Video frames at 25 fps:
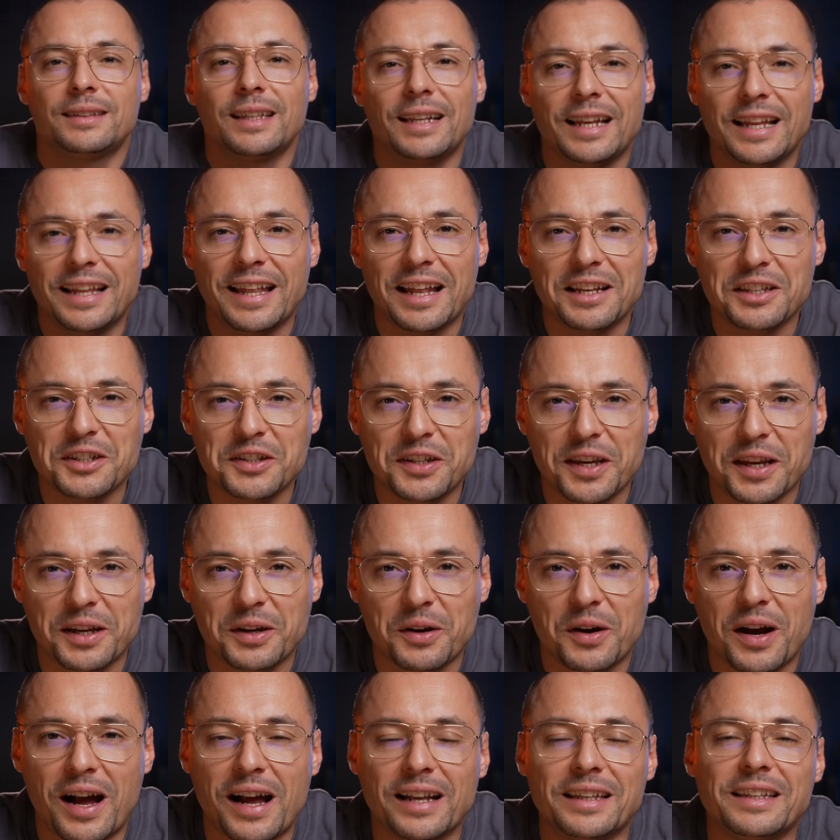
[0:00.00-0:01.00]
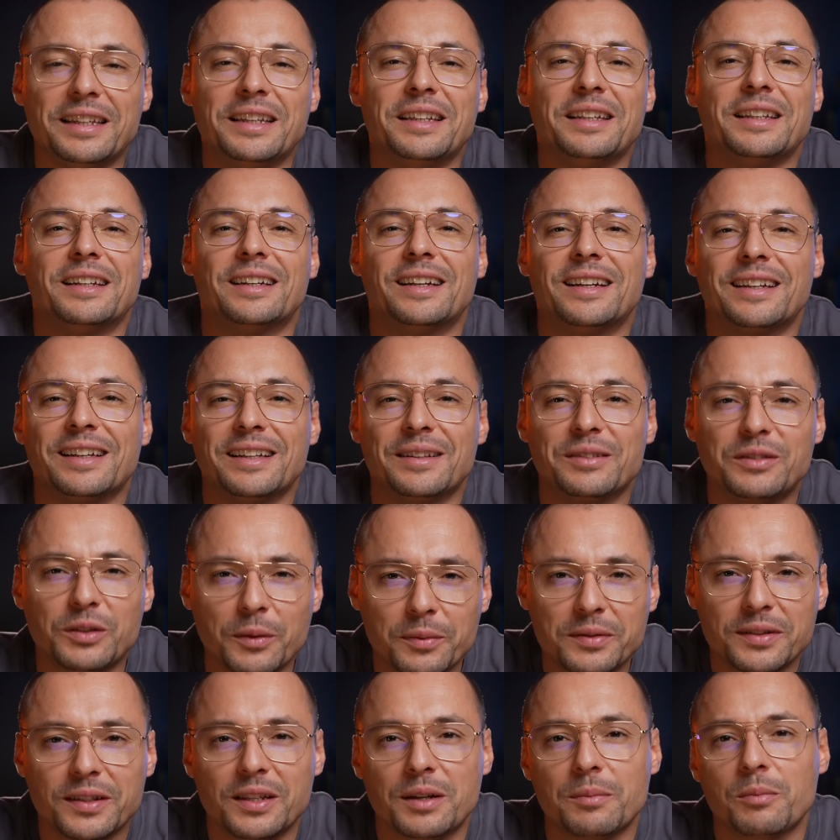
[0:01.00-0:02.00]
Tyle na dzisiaj, kochani. E,
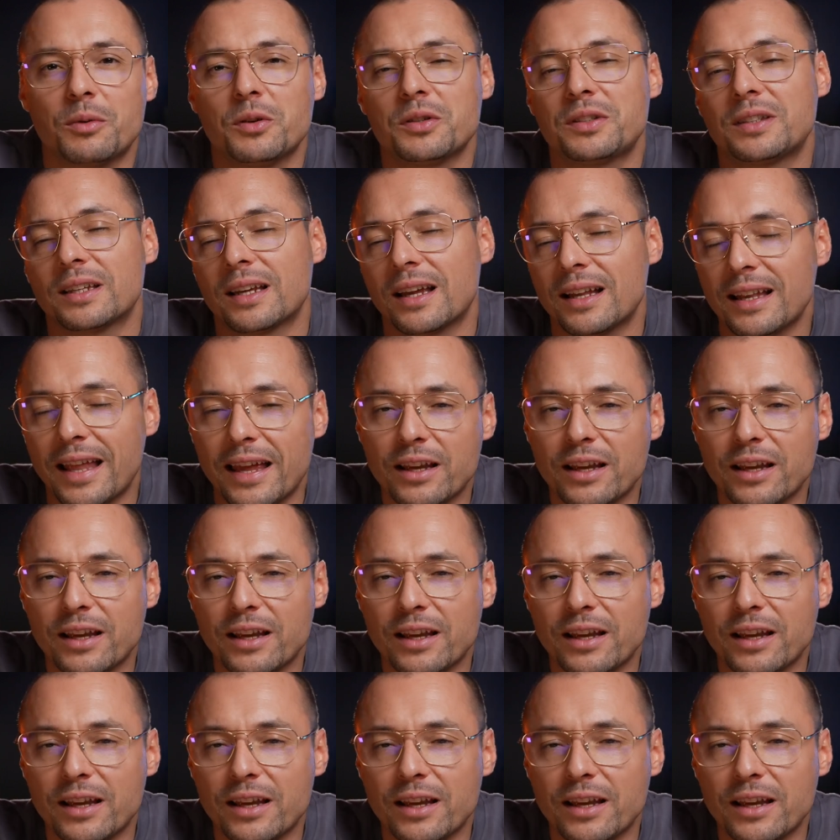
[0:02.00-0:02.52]
subskrybujcie,